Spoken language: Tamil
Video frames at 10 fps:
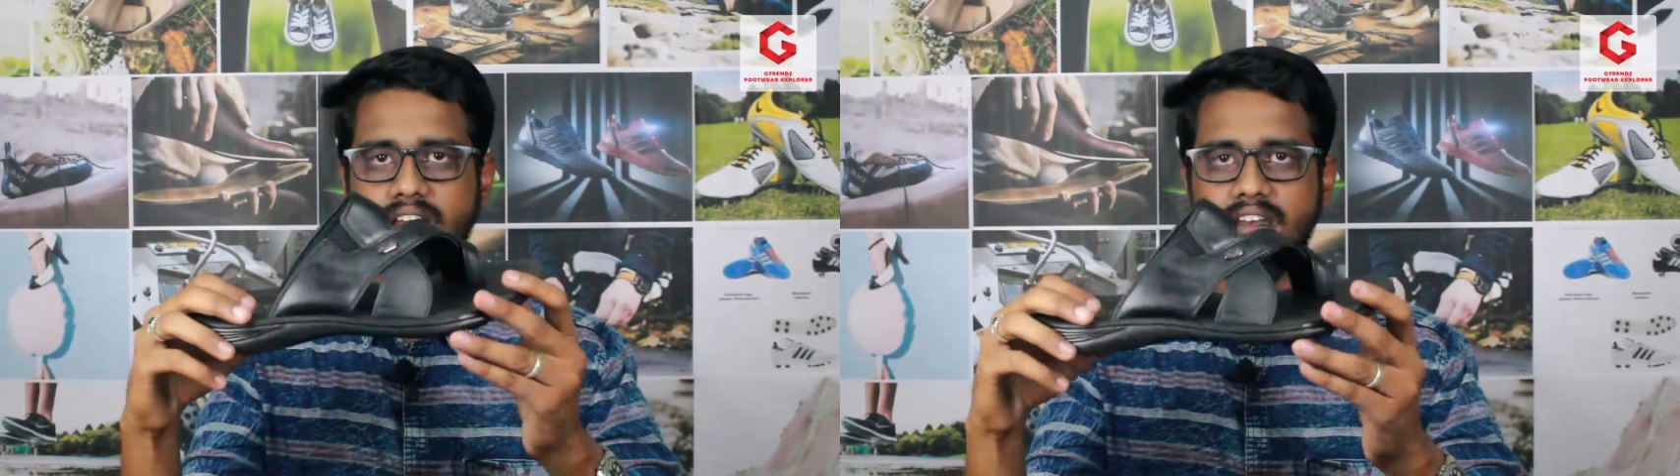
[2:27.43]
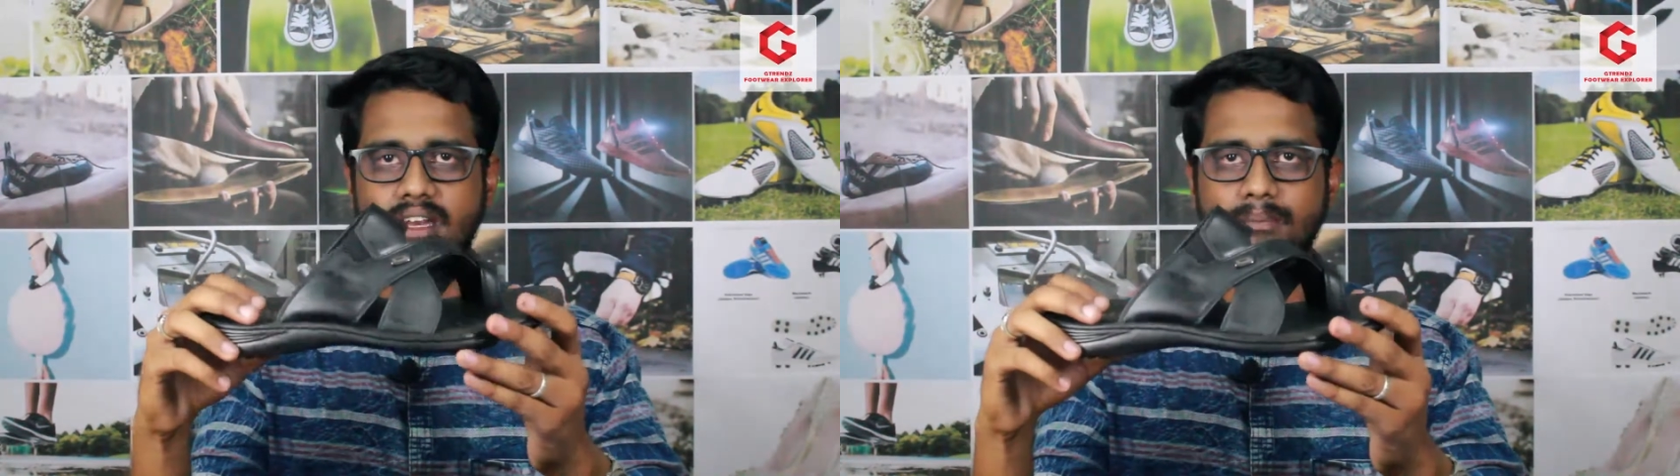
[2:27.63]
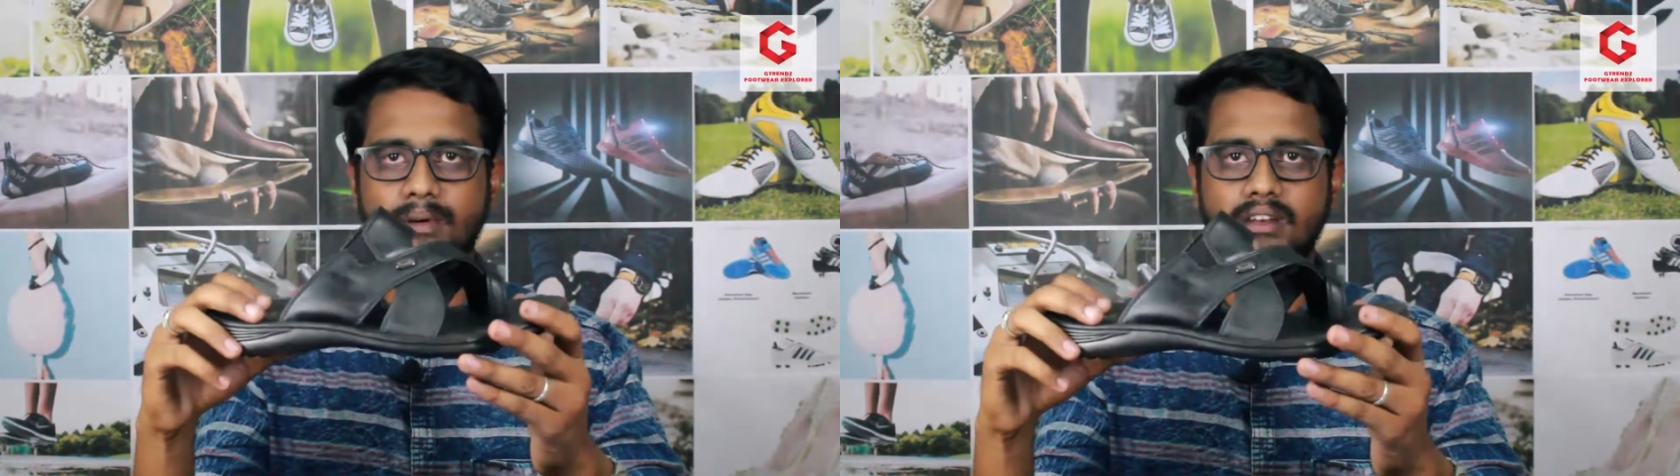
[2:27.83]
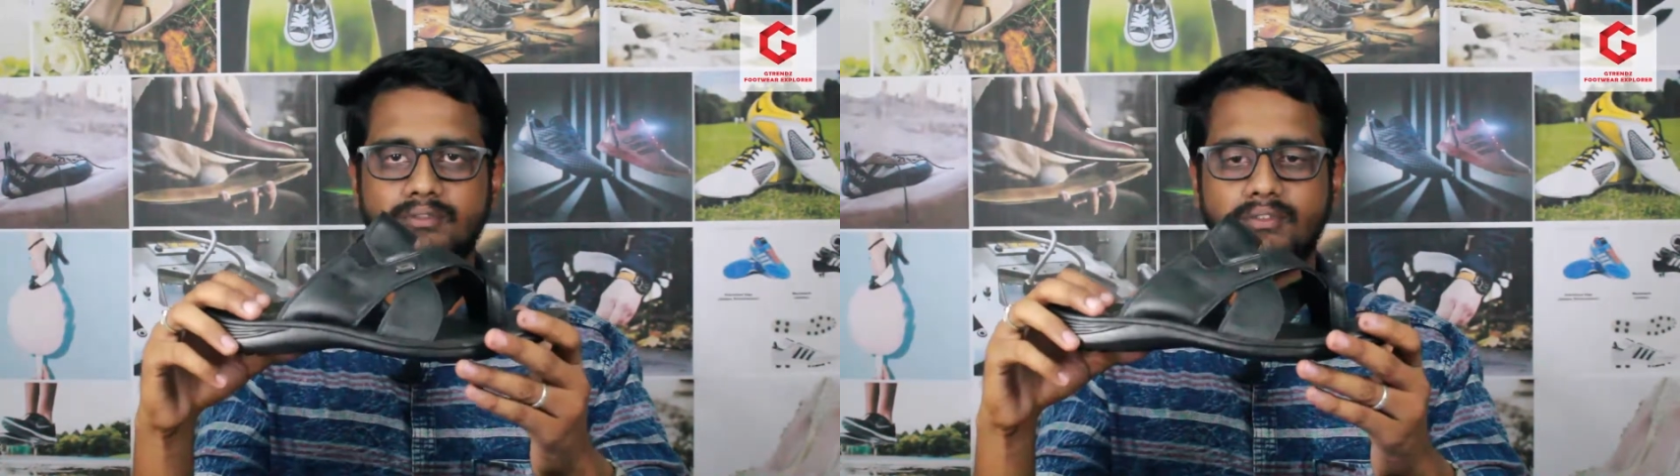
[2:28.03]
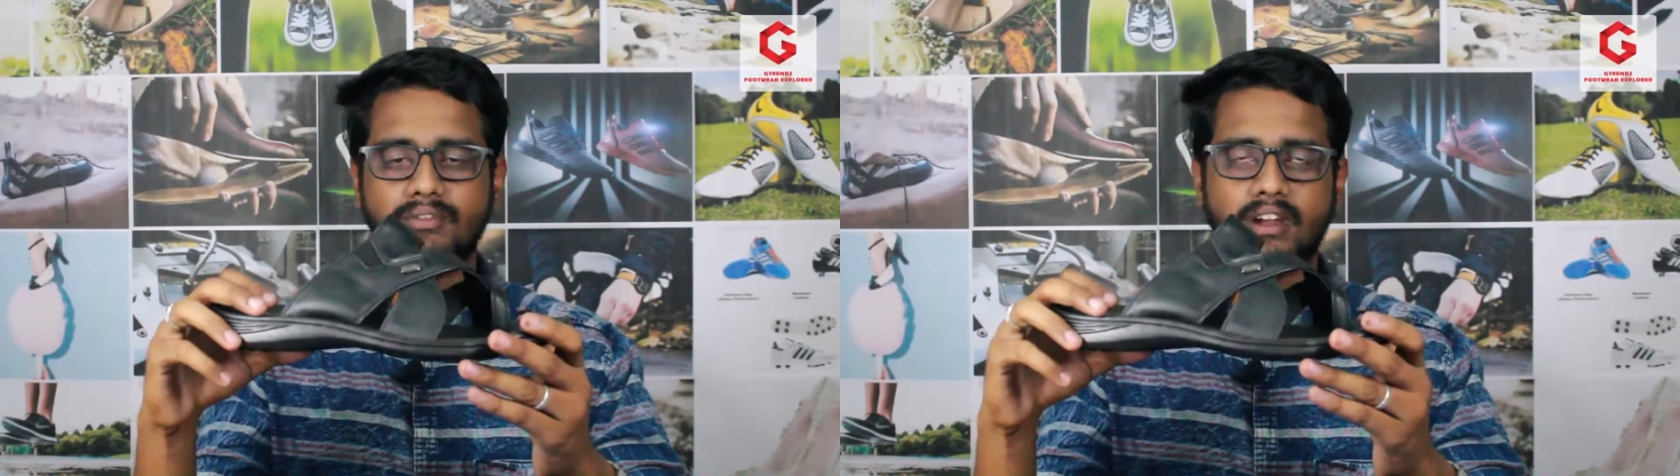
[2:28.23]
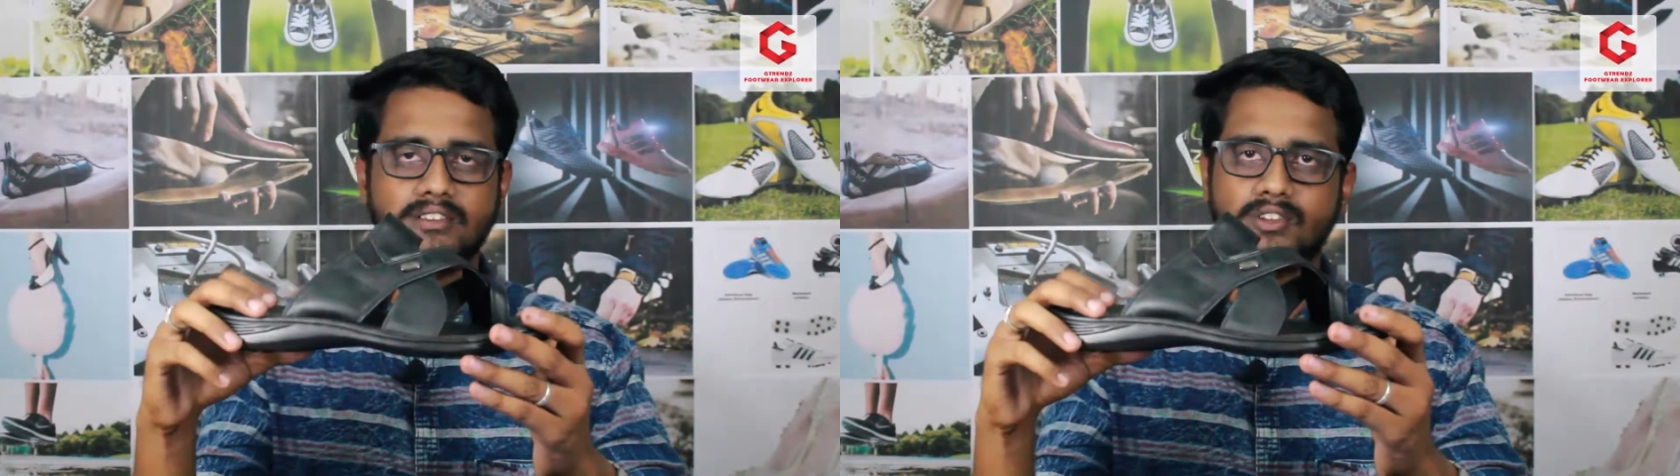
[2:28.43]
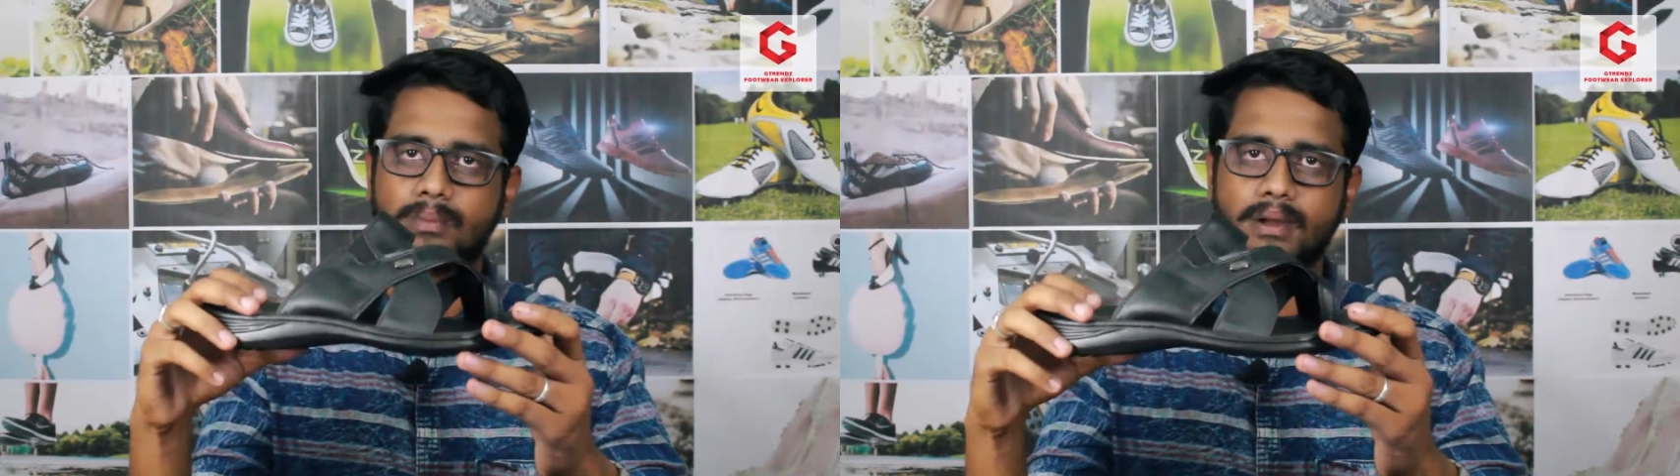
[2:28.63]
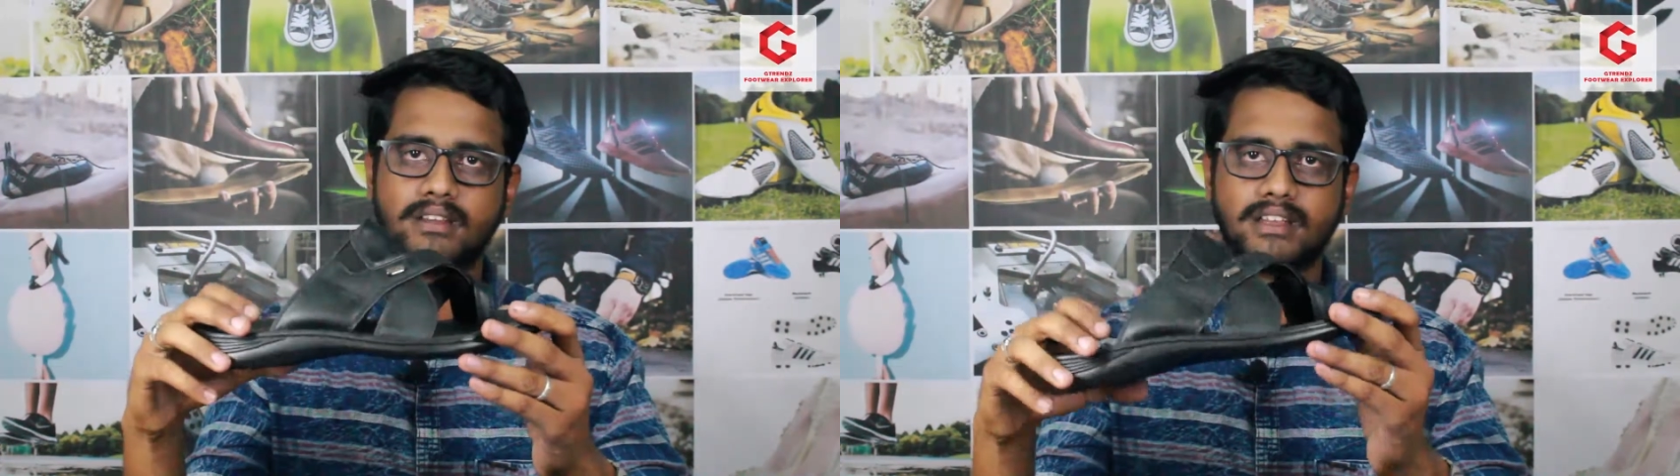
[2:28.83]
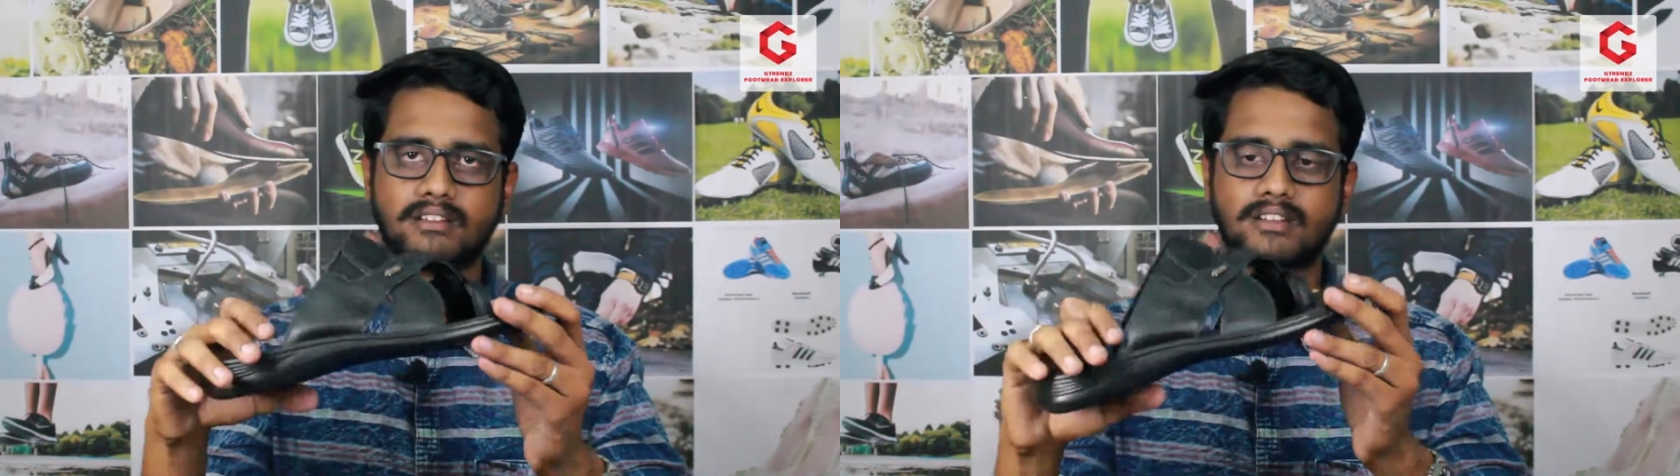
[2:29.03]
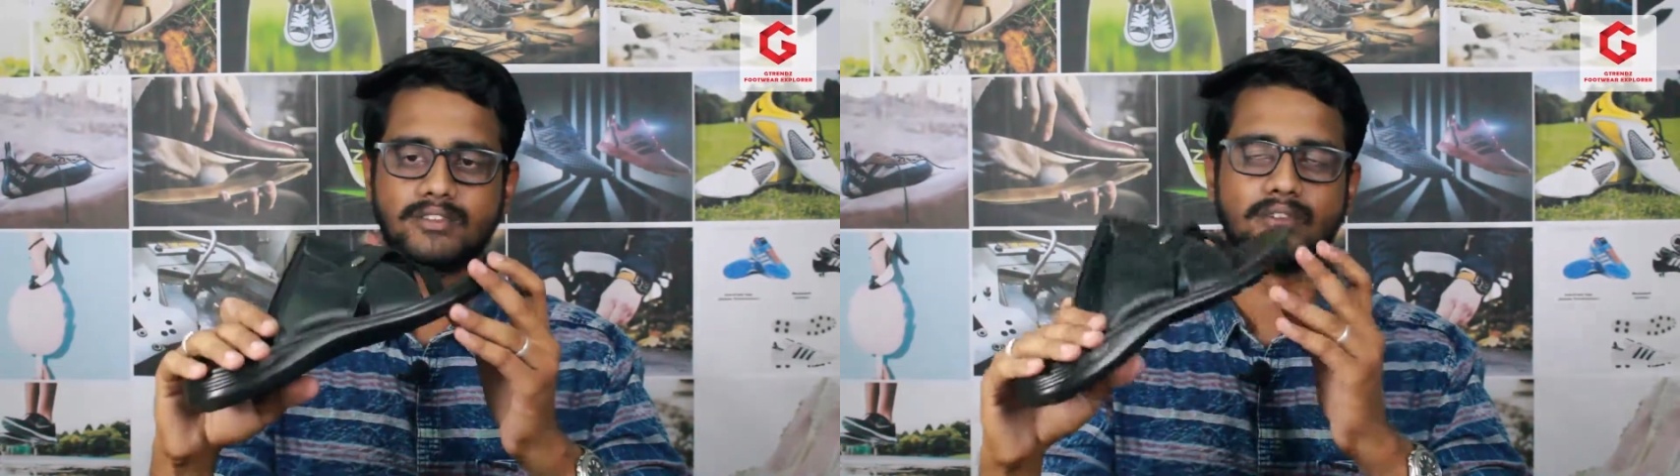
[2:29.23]
நைன்டி நைன் பாயிண்ட் ஃபிஃப்ட் ஃபைவ் ஜீரோ ப்ரைஸே
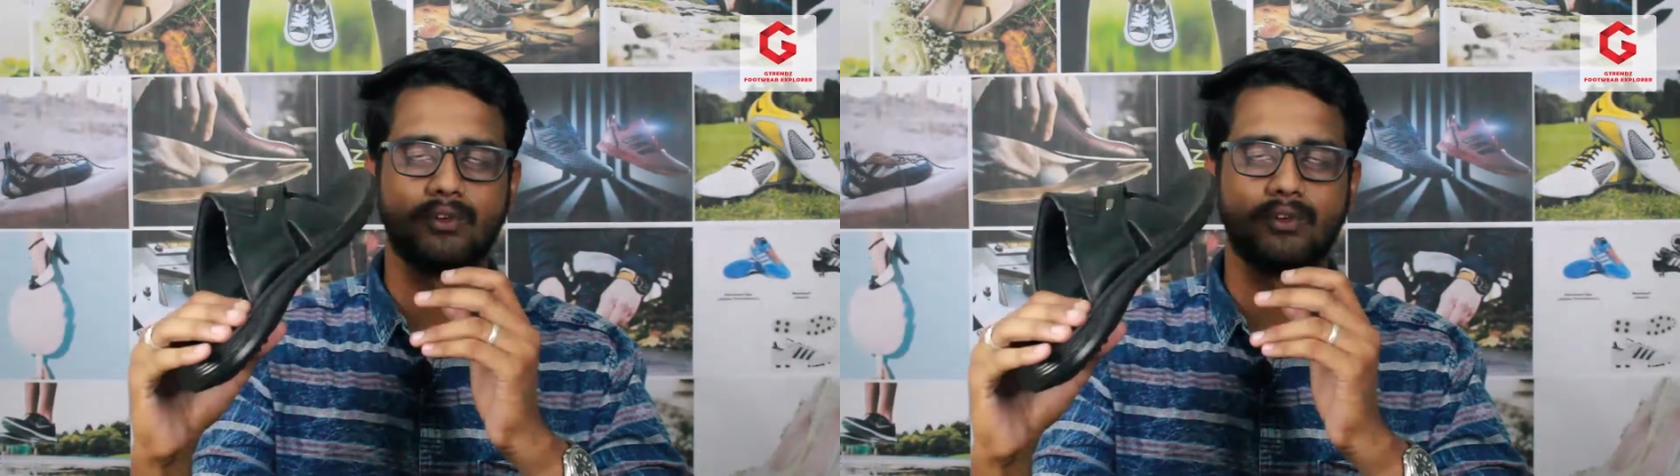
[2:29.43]
வருது ஸோ